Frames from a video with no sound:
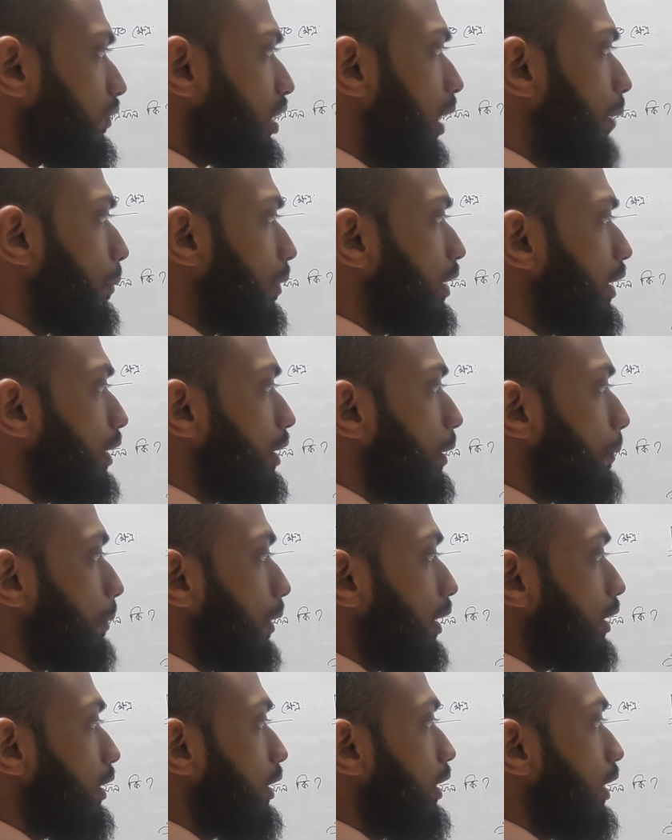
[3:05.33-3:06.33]
আমরা দেখতে
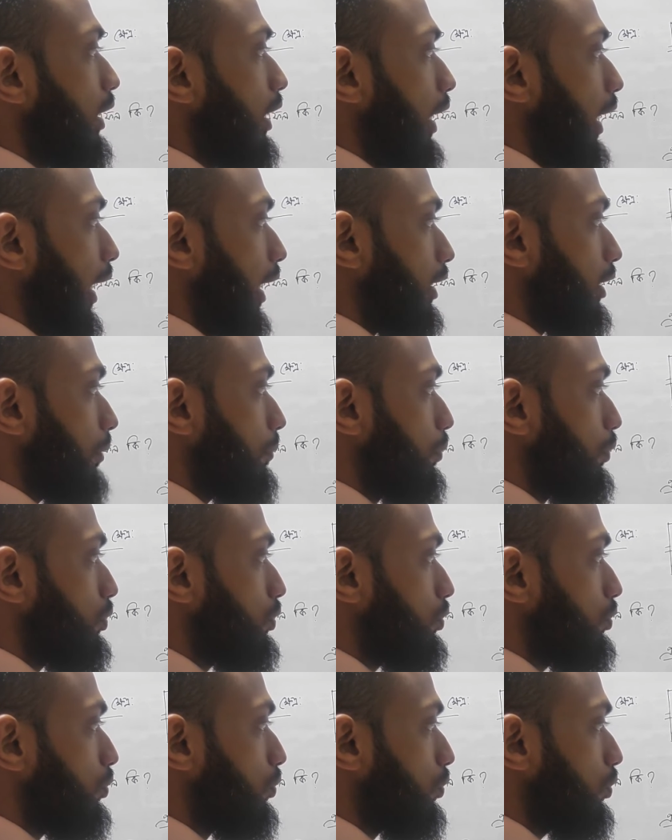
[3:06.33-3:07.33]
পাই একটা
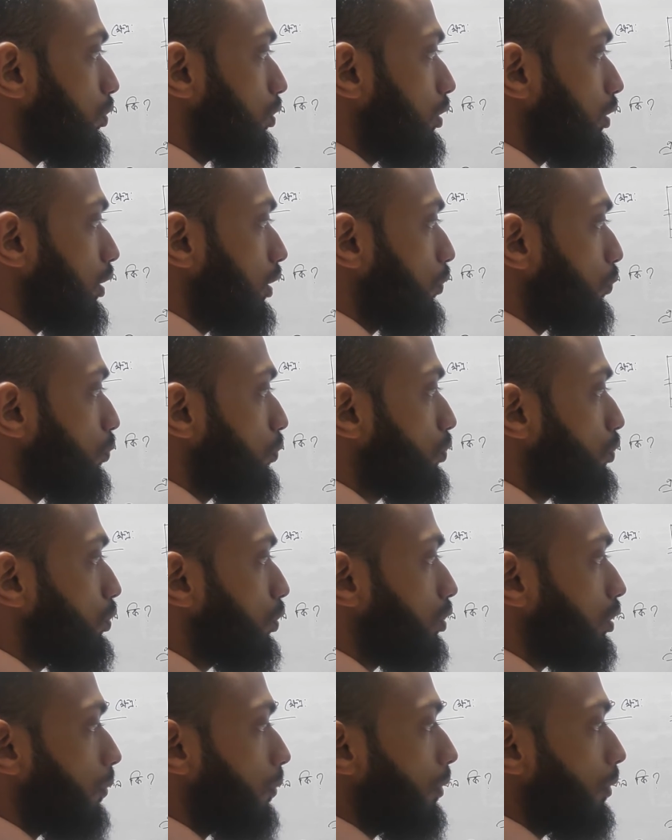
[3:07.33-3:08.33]
বস্তুর
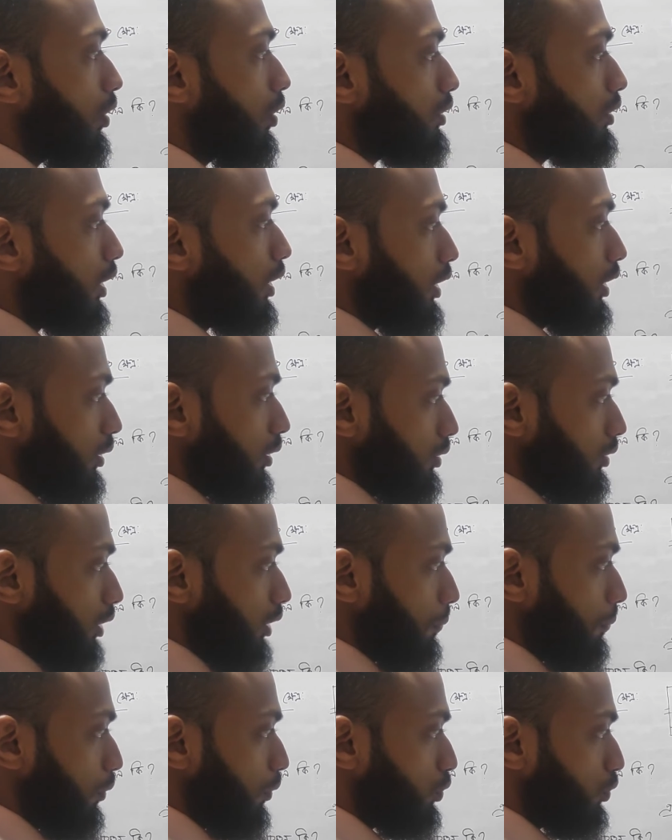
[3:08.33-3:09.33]
উচ্চতা পাওয়া যায়
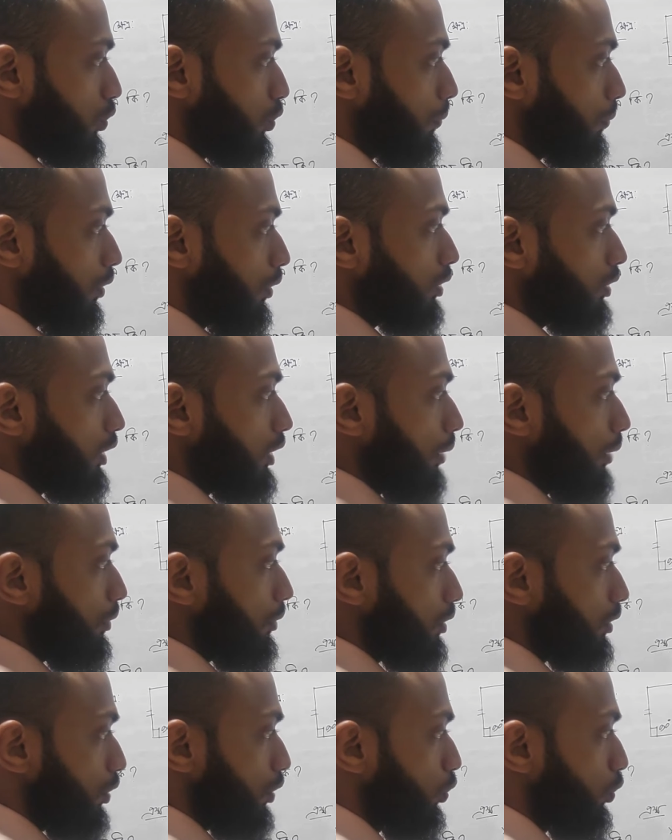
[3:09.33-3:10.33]
তার প্রস্থ পাওয়া যায় এবং
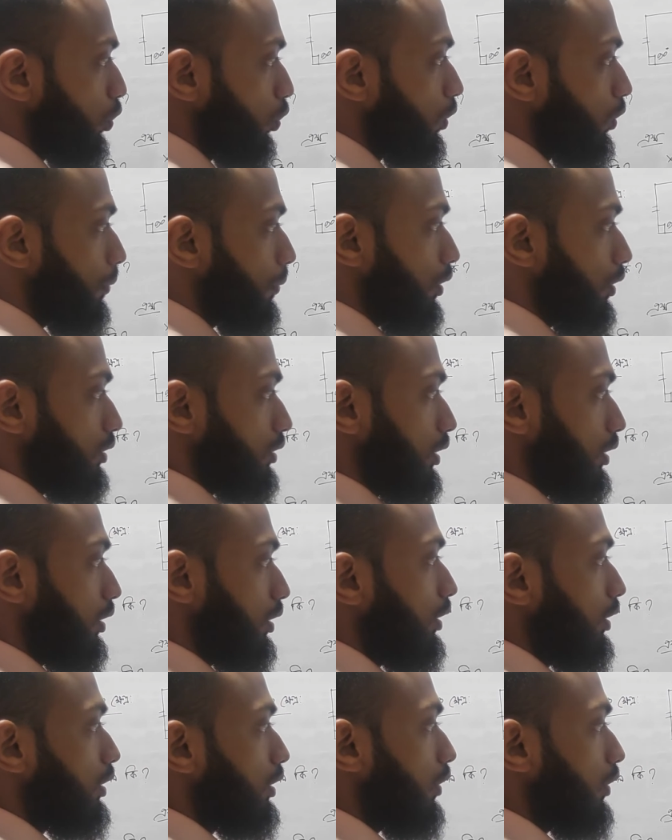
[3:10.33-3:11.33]
তার দৈর্ঘ্য পাওয়া যায়
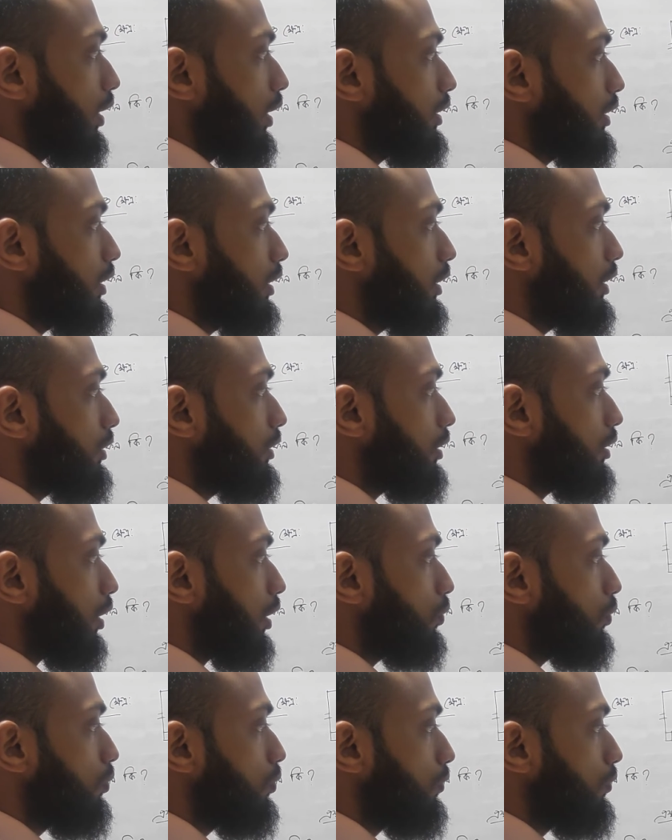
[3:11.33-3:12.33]
তাহলে এই তিনটার
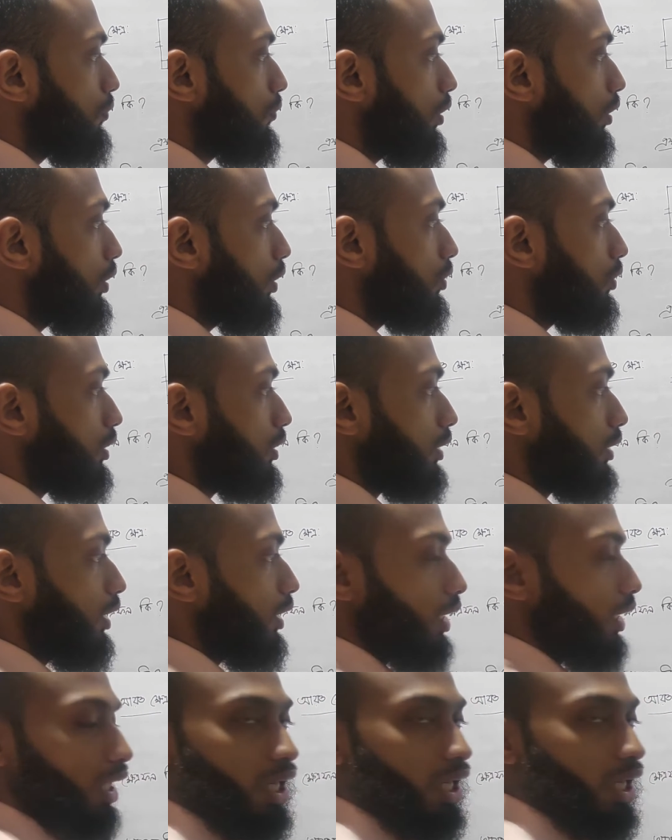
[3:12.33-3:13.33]
গুণফলই হচ্ছে তার
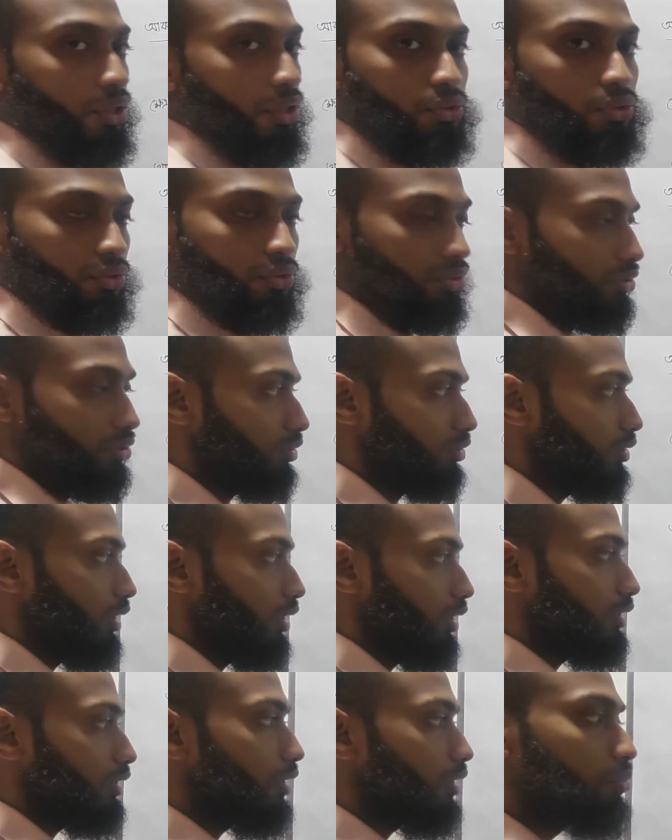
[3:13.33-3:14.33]
আয়তন
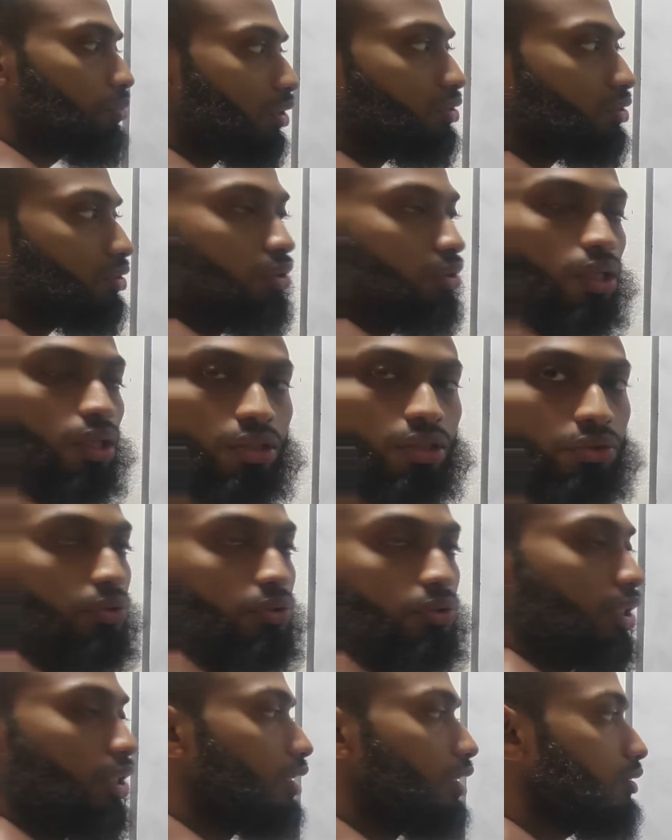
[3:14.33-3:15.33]
আচ্ছা এটা মুখস্থ করার কিছুই
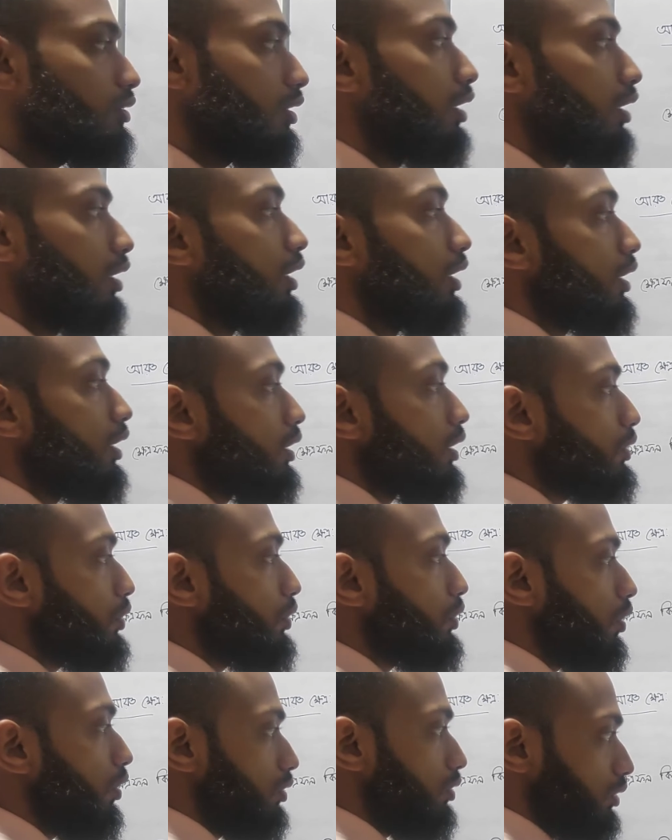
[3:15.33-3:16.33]
শুনি দেখছেন কী
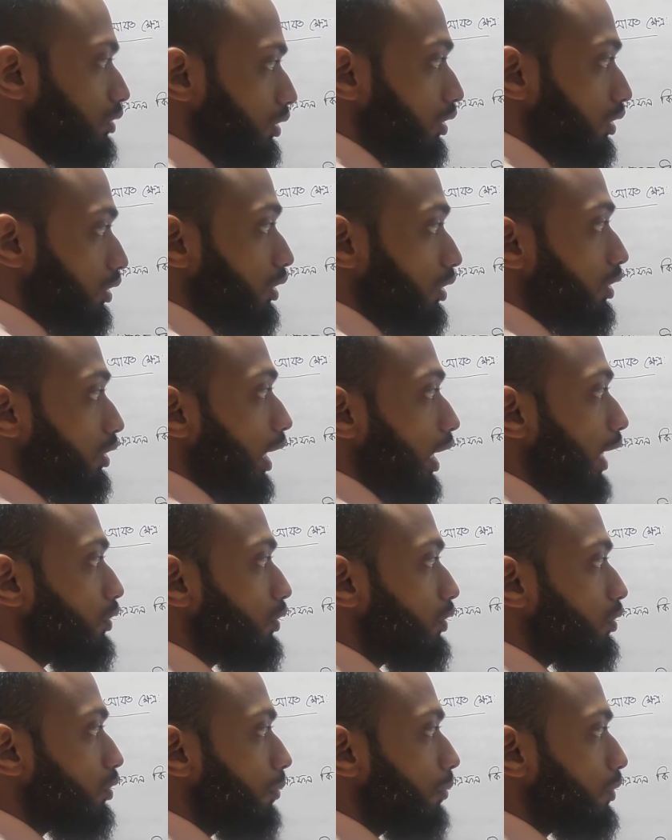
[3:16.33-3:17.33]
সহজ
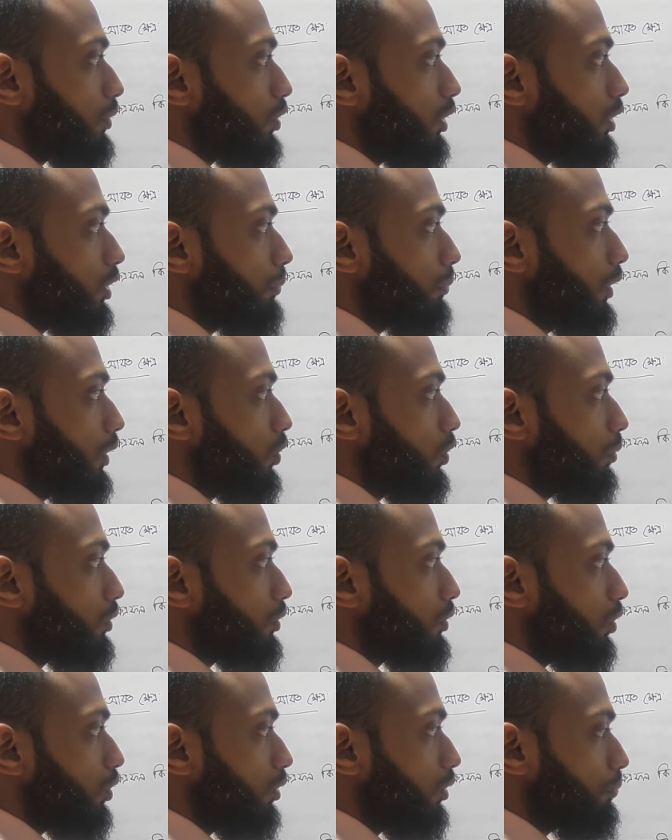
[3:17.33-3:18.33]
আয়তন আমরা যখন বের করব
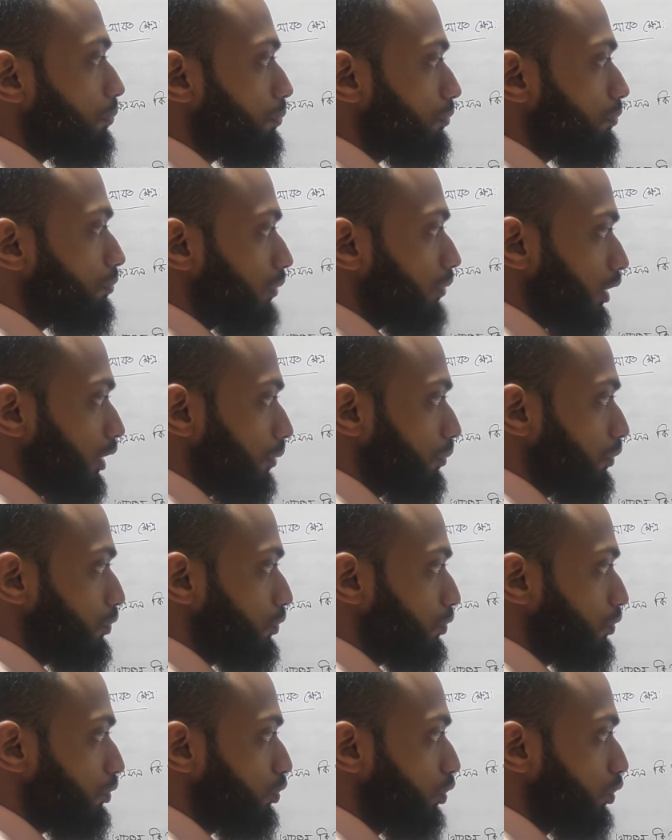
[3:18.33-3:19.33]
তখন একটা
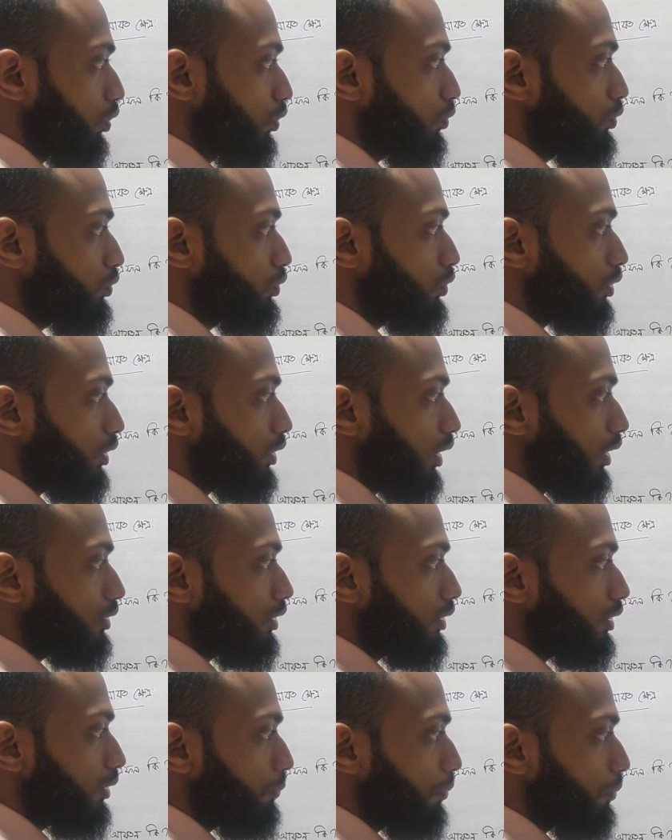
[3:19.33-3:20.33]
বস্তুর উচ্চতা
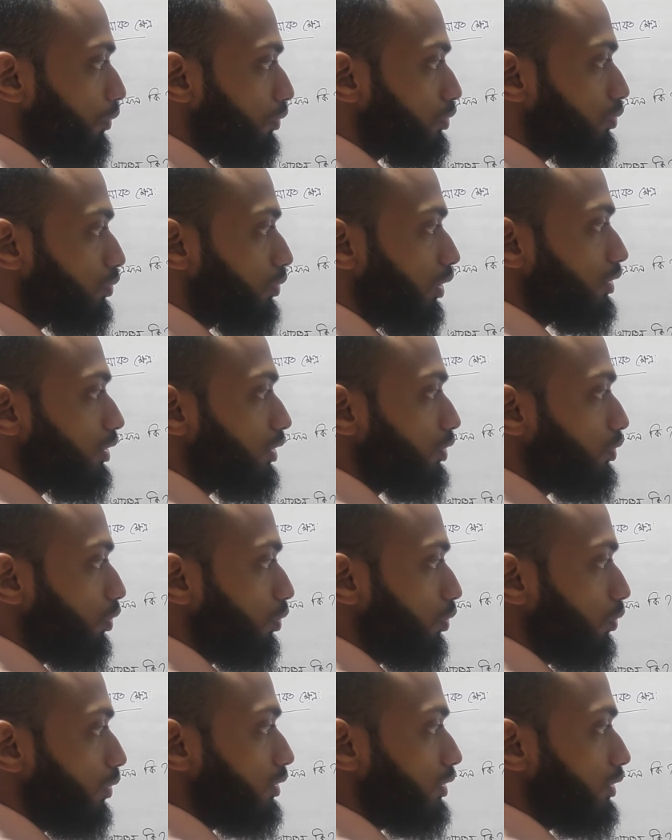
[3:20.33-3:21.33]
আছে প্রস্থ আছে
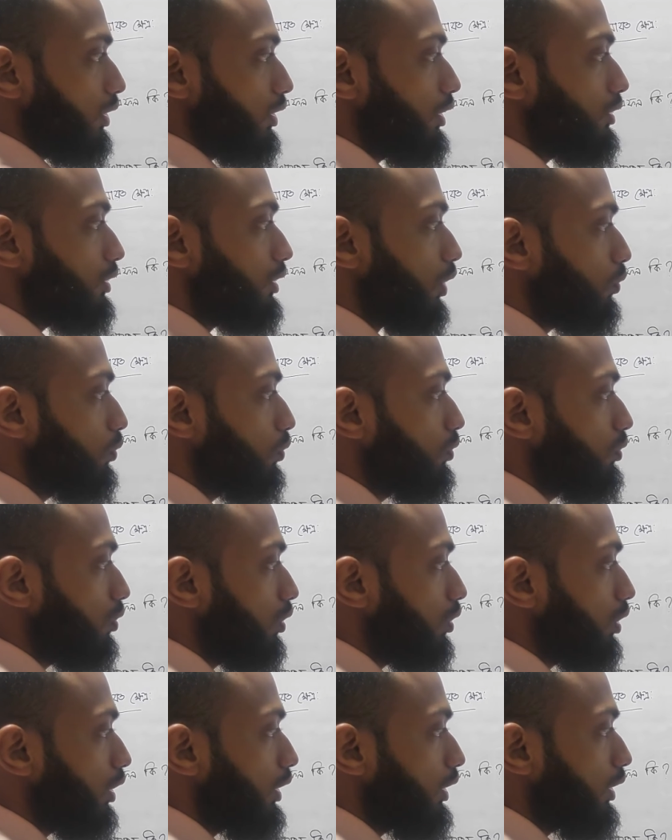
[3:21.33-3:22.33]
দৈর্ঘ্য আছে তিনটার গুণ
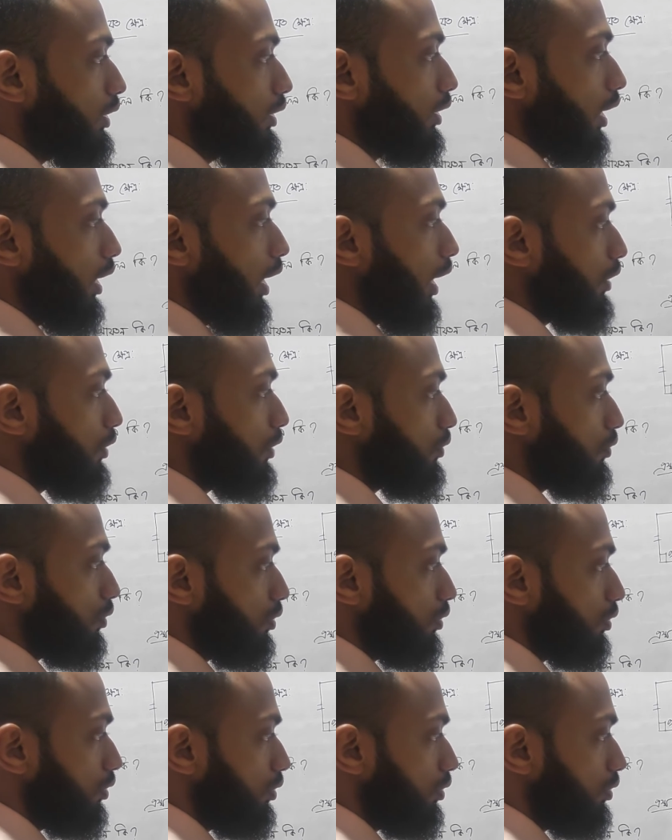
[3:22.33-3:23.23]
করলেই আয়তন